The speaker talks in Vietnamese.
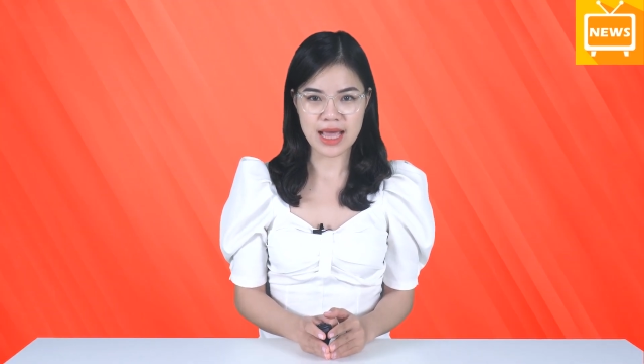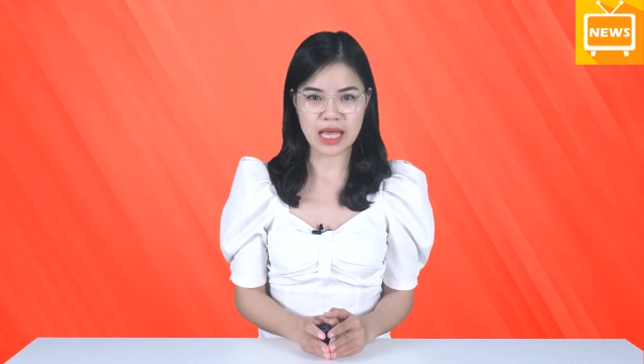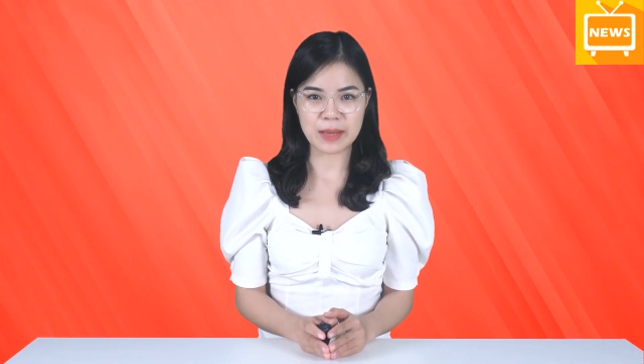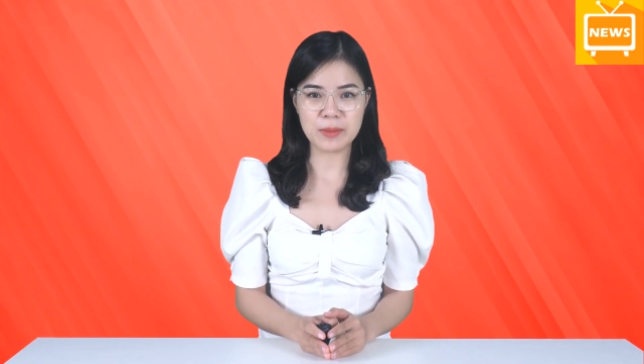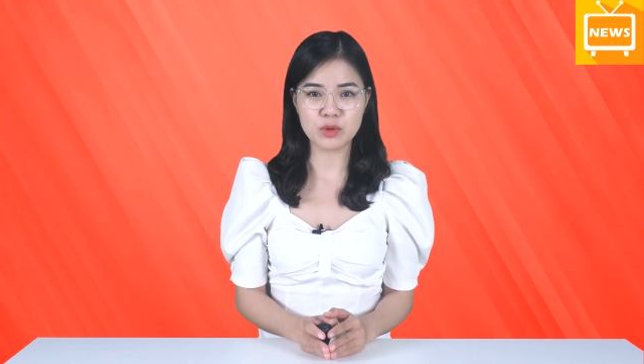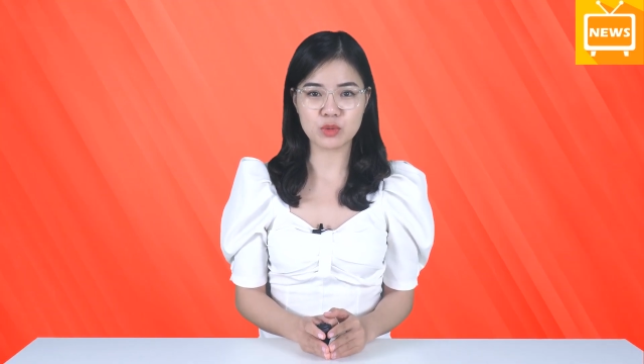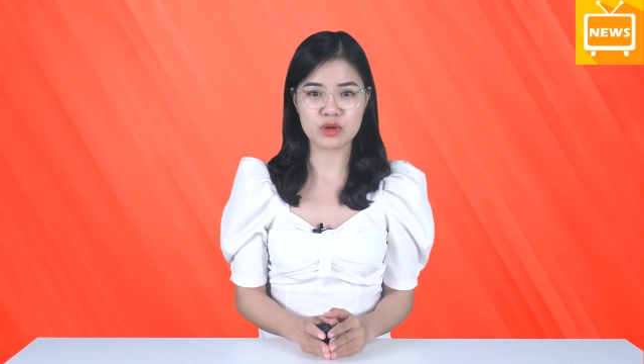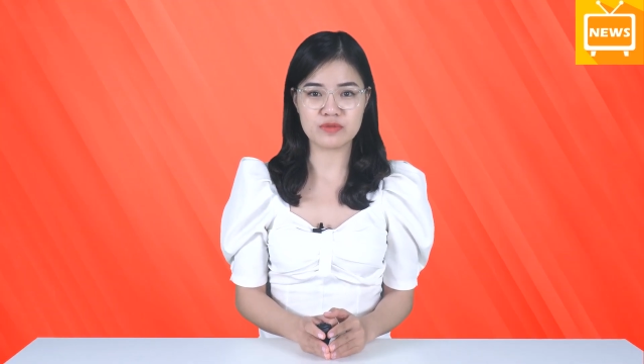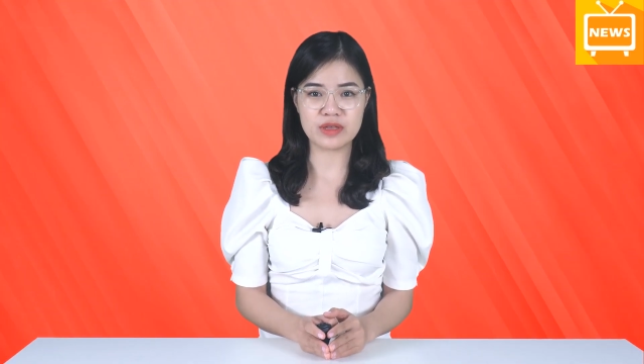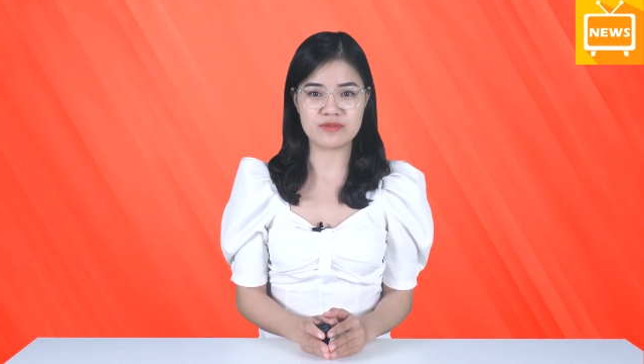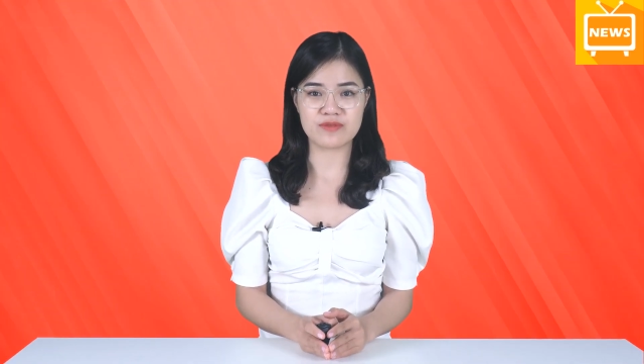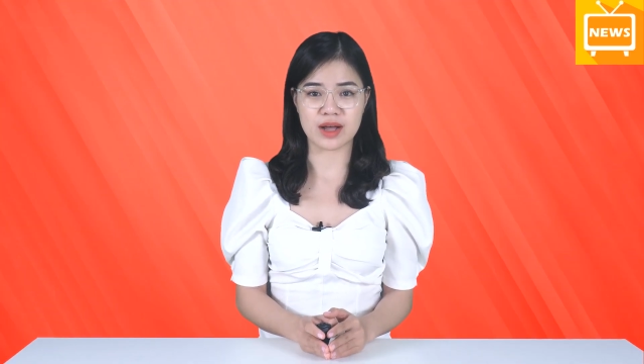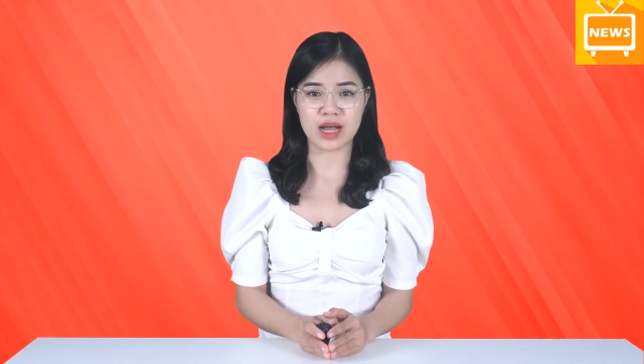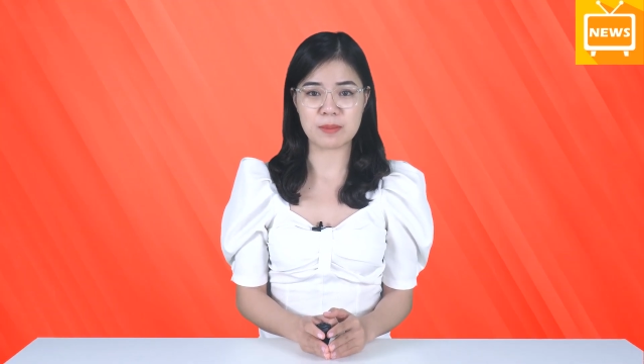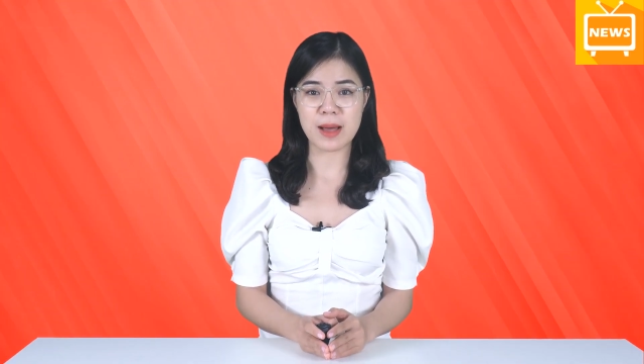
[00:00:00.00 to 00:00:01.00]
Cảm ơn quý vị
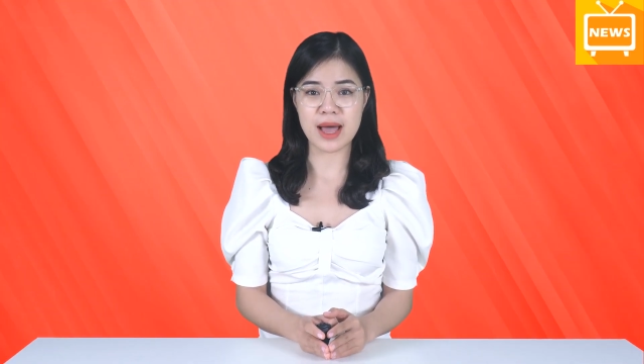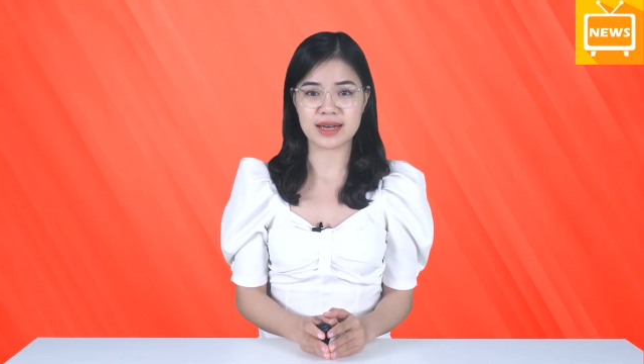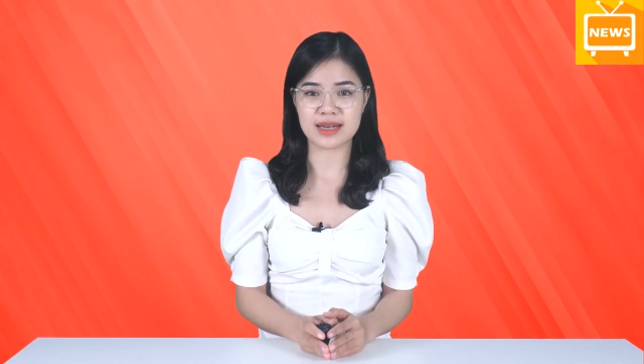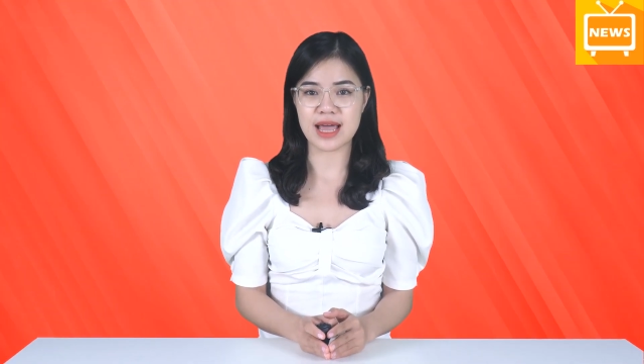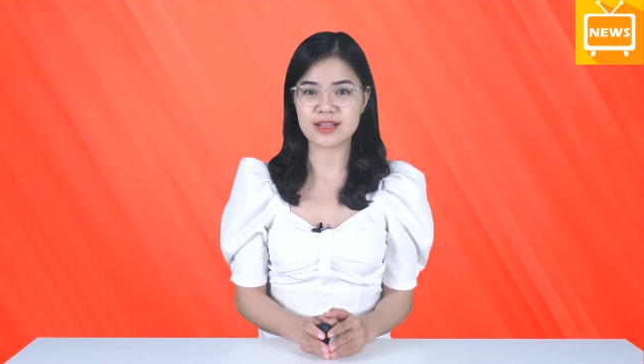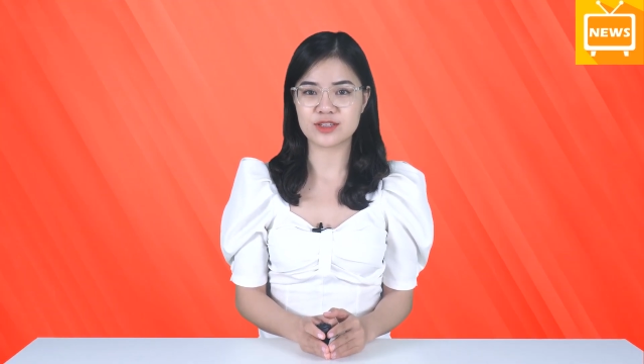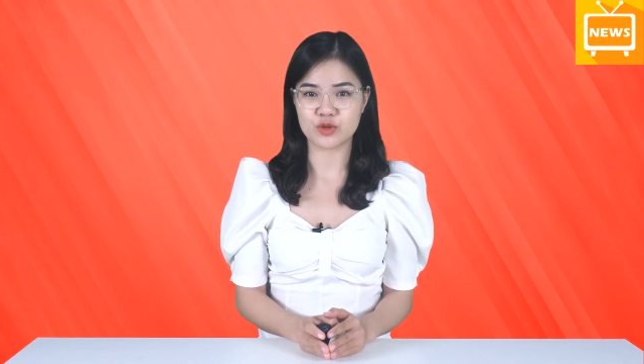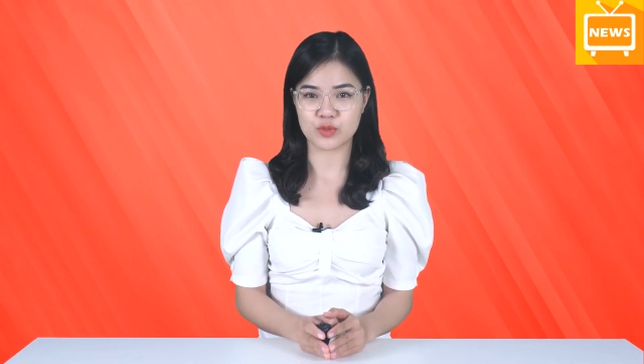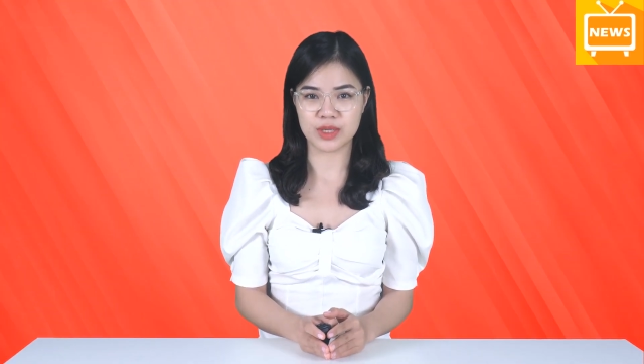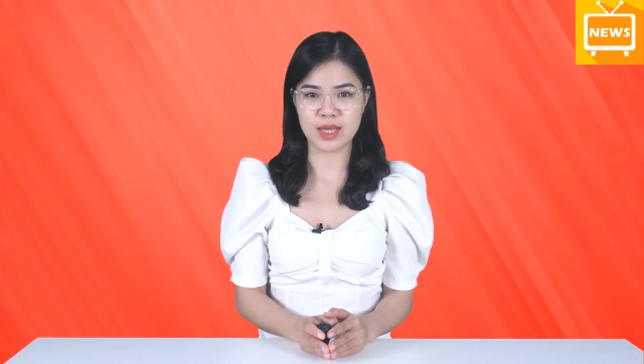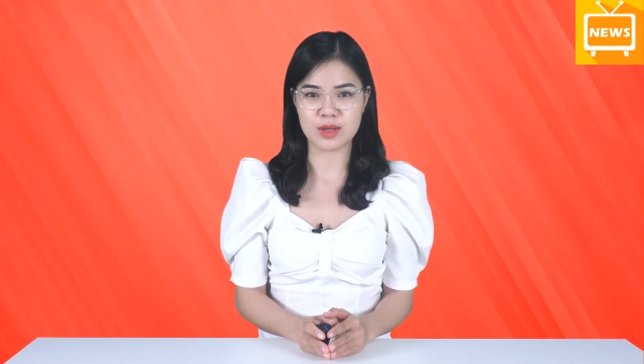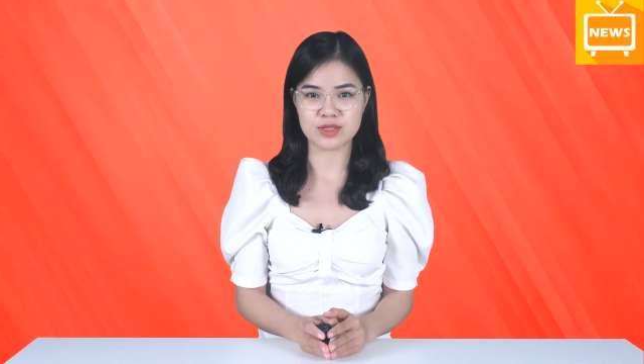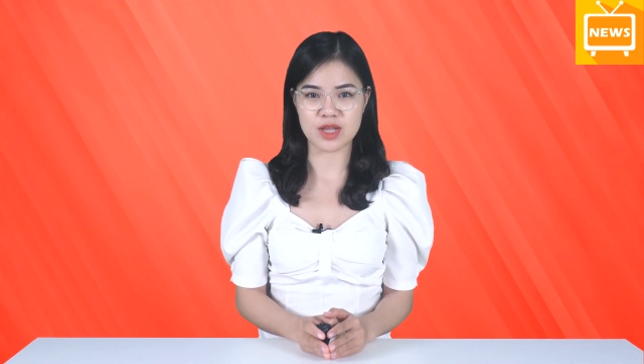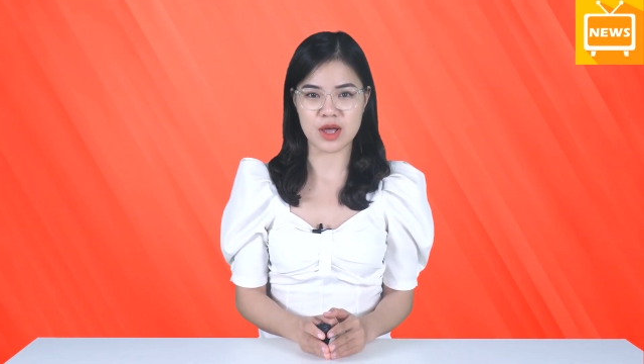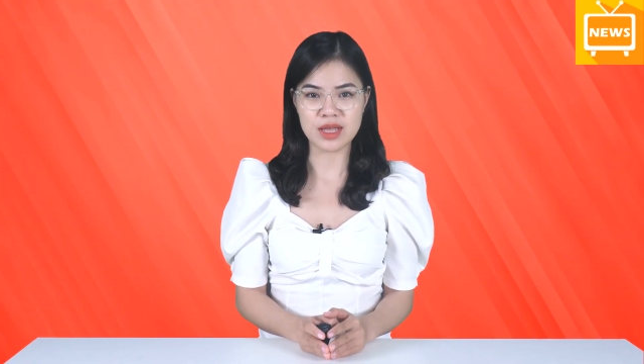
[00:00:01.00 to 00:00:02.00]
và các bạn đã chú ý
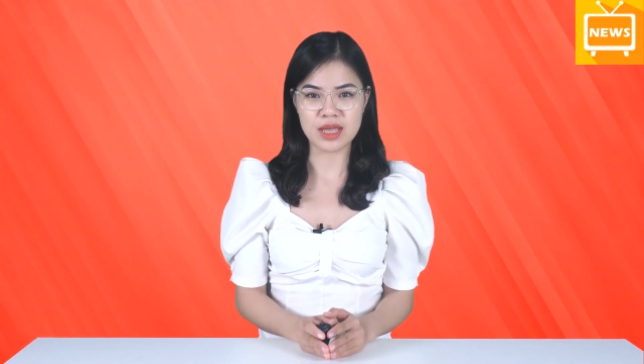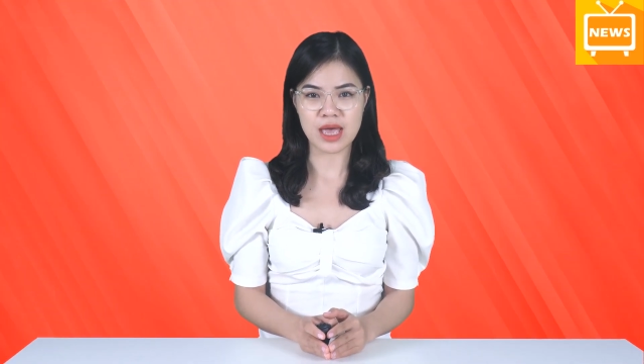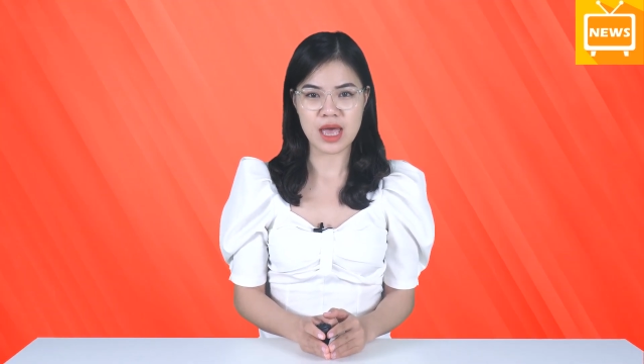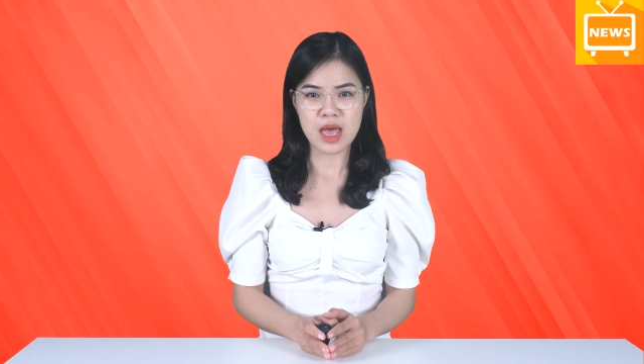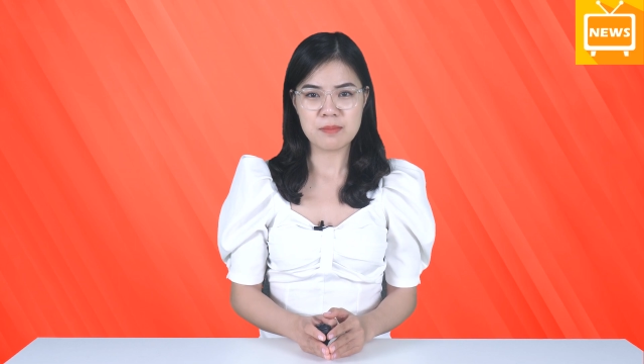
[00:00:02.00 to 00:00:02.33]
theo dõi.